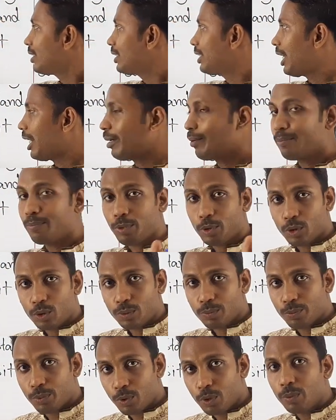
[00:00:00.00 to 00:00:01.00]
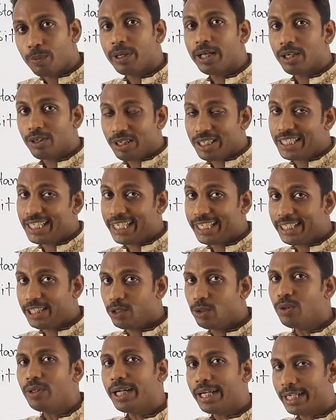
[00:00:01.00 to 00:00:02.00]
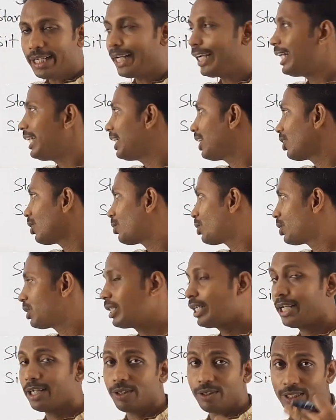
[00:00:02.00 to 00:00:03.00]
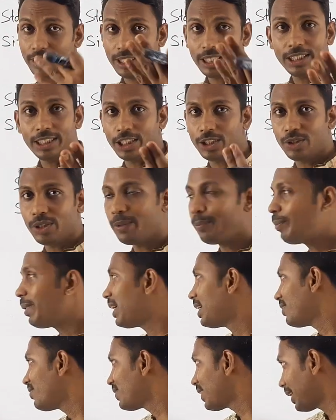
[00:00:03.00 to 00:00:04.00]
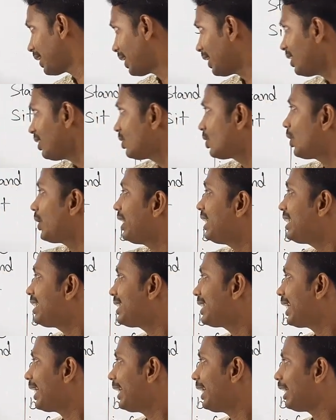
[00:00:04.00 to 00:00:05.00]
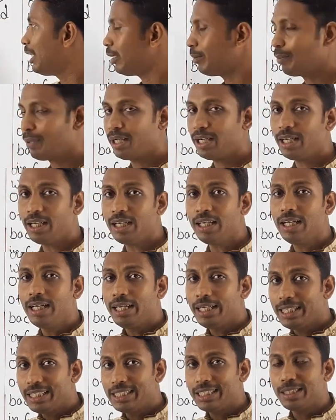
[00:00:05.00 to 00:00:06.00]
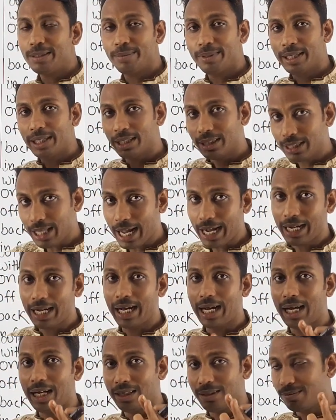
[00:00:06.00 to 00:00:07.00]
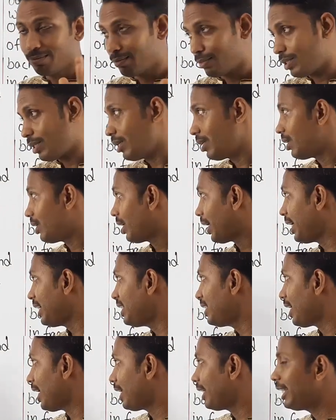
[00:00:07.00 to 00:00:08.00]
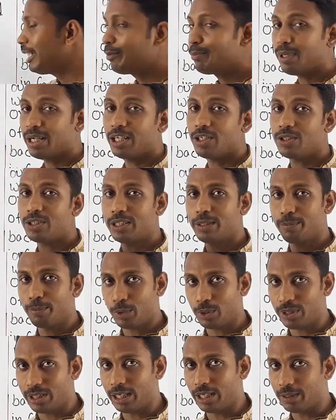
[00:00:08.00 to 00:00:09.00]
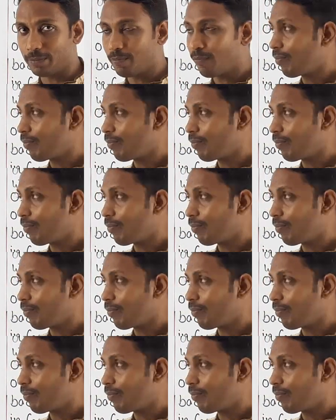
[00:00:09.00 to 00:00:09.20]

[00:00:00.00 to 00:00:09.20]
তার পূর্বে রয়েছে ইউ এটা হিডেন অবস্থায় রয়েছে যেহেতু ইম্পারেটিভ সেন্টেন্স সো স্টে ইন মানে স্টে মানে থাকা রাইট আর ইন মানে হচ্ছে মধ্যে